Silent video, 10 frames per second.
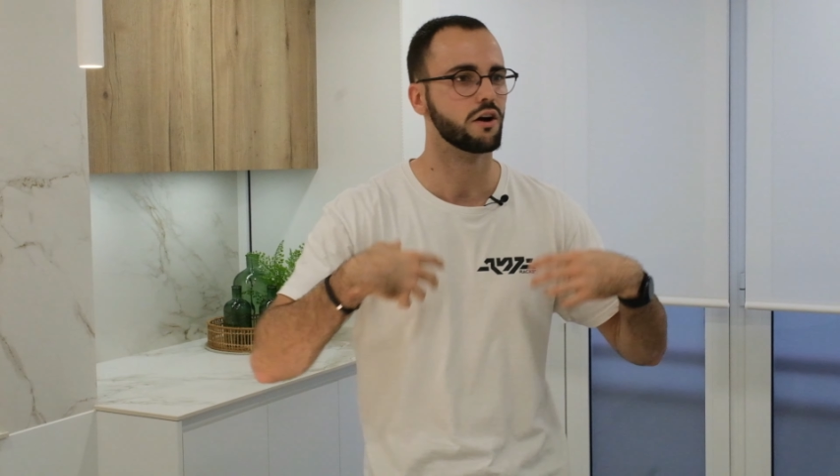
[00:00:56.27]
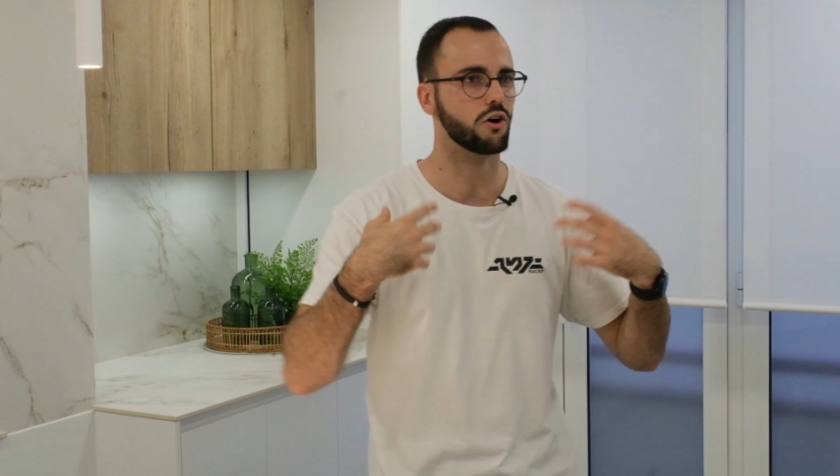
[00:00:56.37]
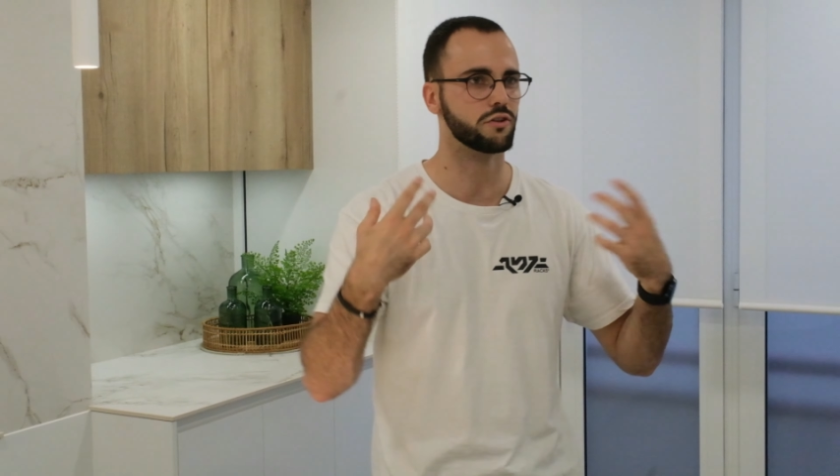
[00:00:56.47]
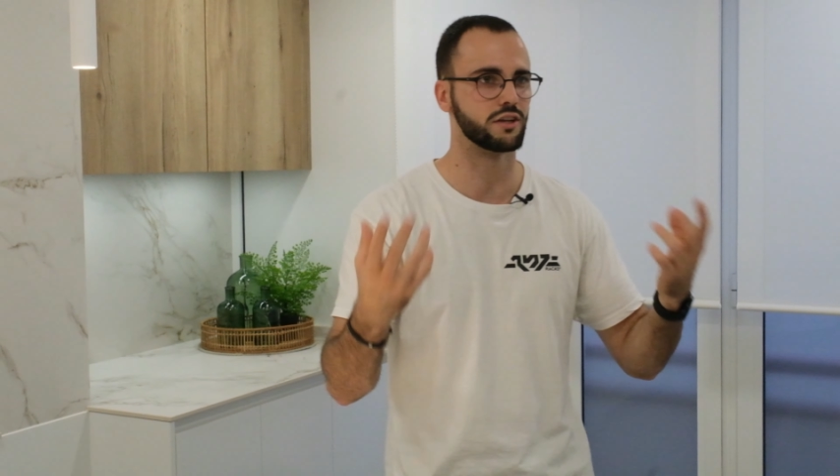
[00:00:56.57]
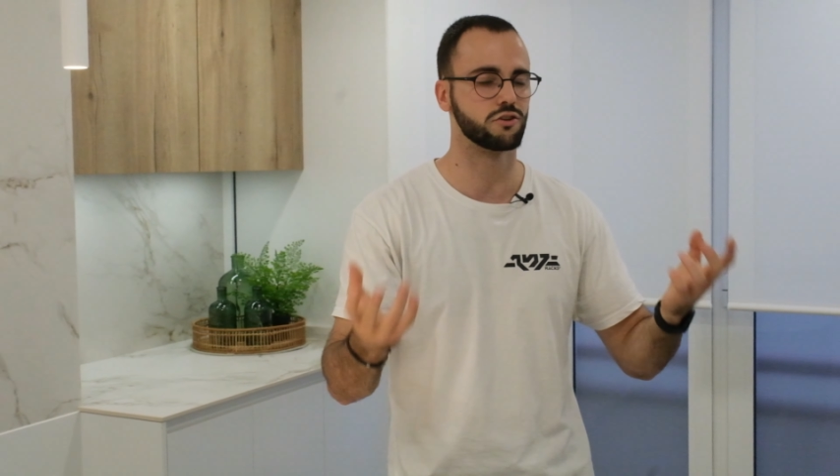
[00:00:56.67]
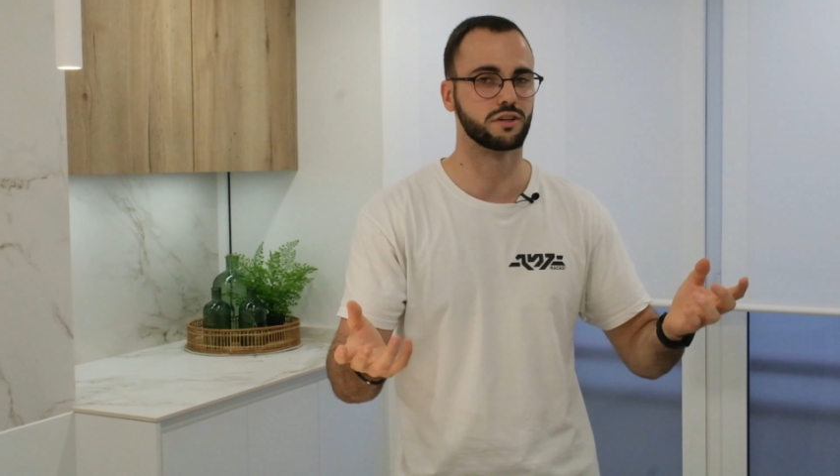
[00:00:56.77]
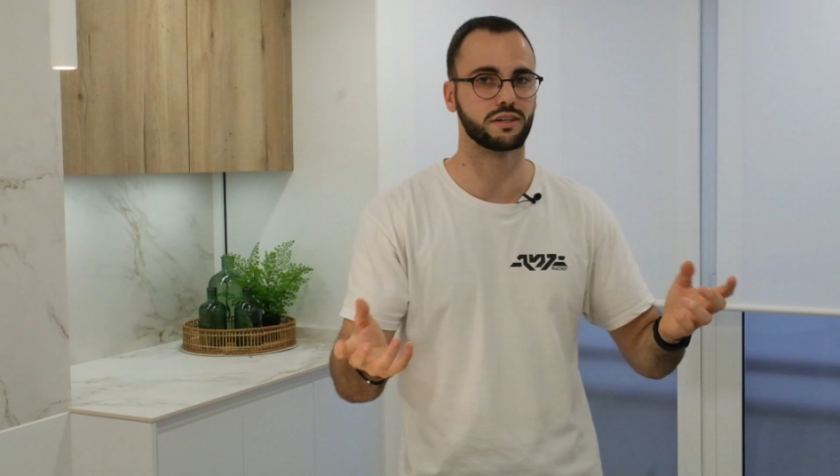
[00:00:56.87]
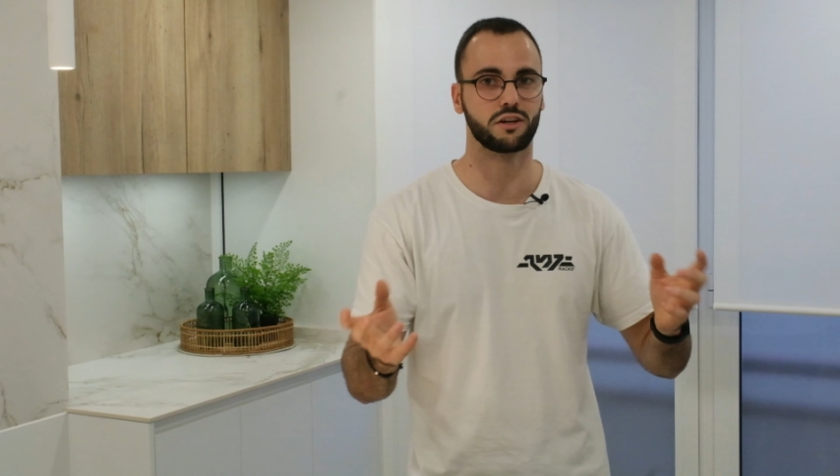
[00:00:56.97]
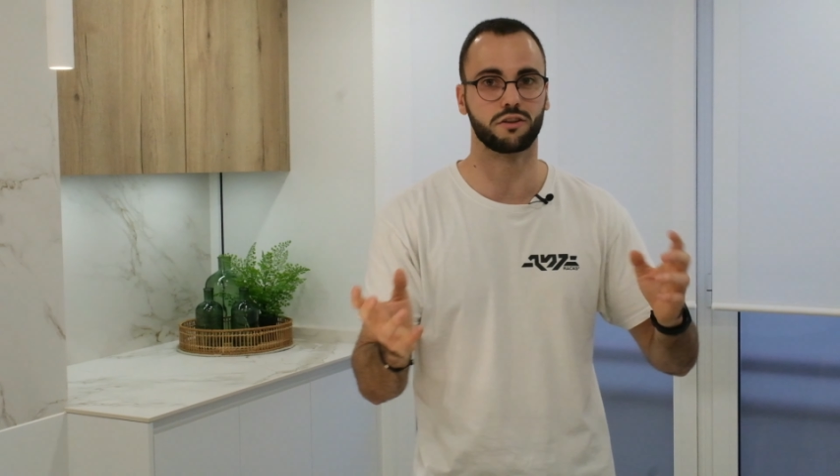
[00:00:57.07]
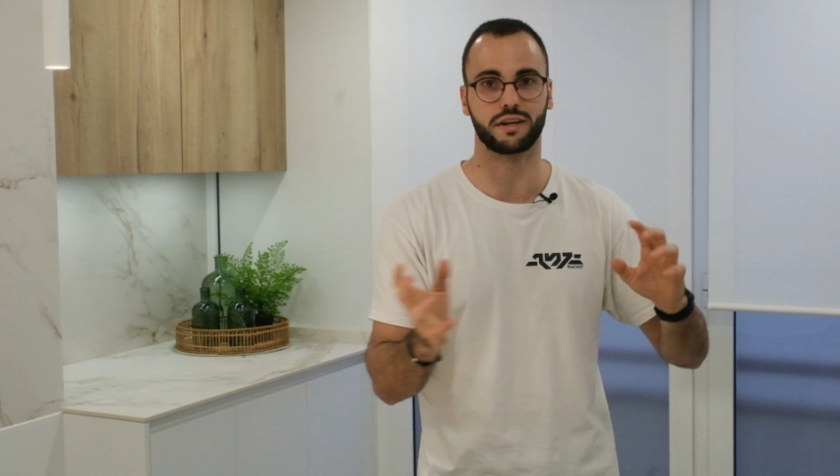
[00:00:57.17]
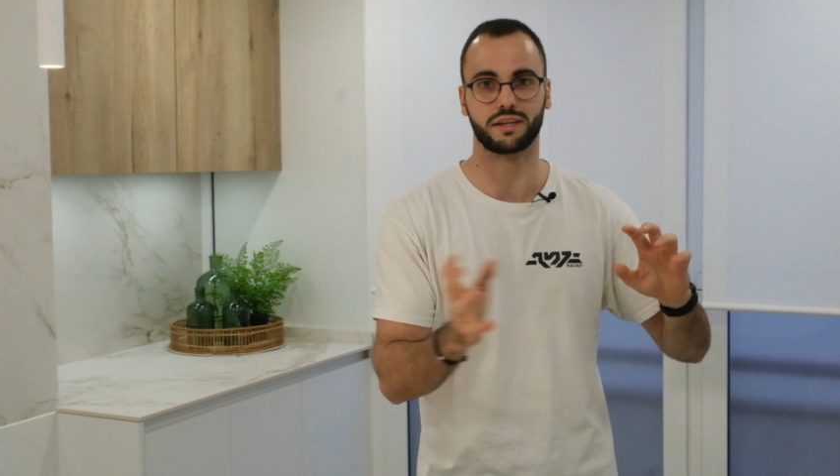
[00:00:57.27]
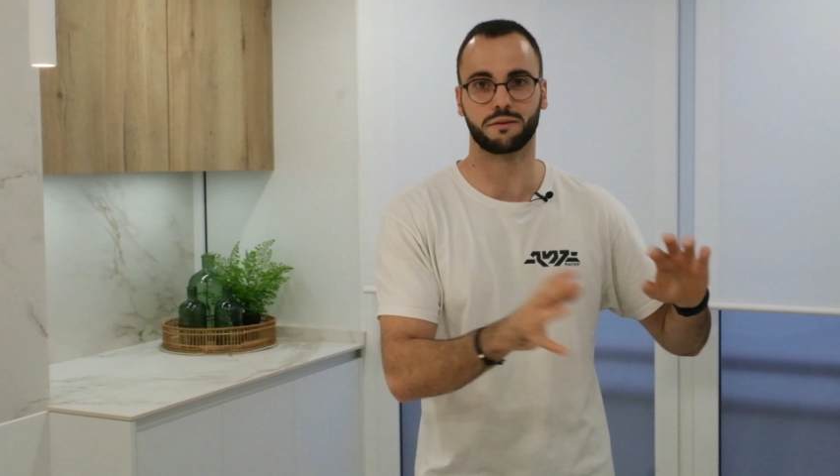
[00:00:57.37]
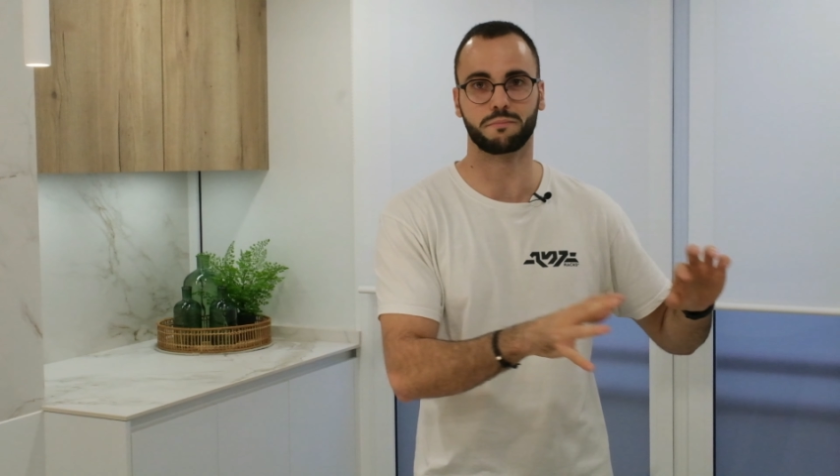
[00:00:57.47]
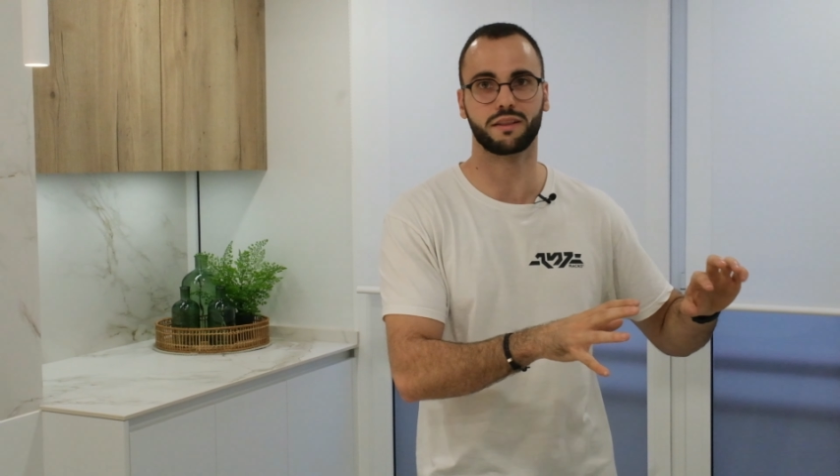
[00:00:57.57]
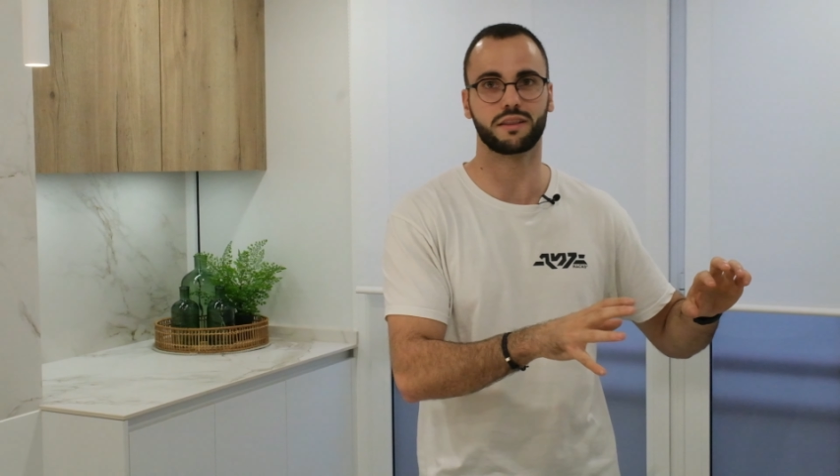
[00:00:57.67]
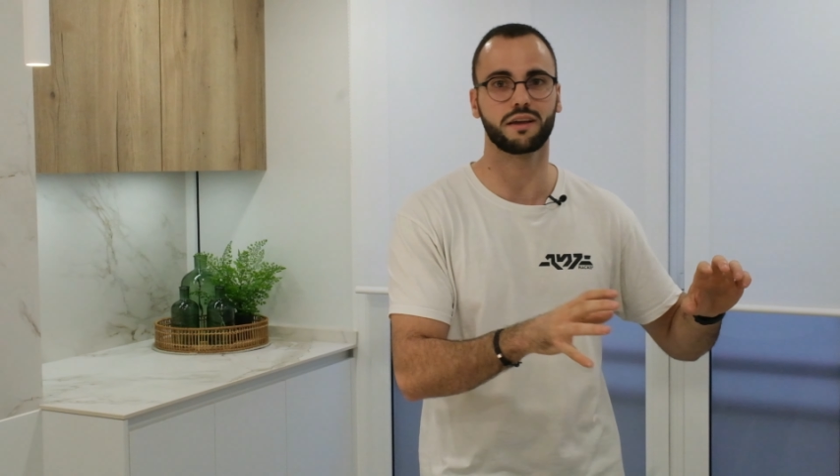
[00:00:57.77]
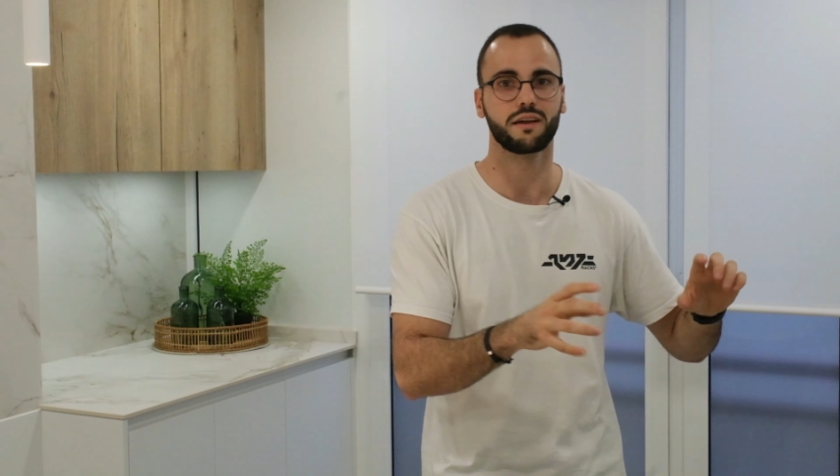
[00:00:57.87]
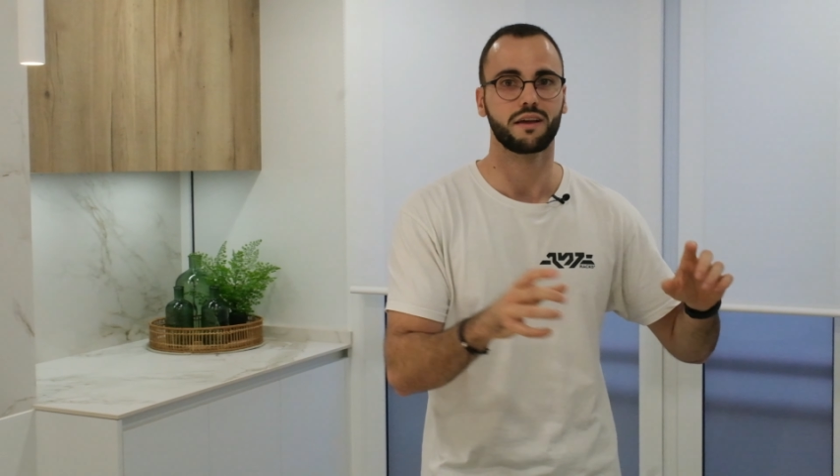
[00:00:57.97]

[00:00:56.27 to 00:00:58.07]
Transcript: otras cosas que no tenías en mente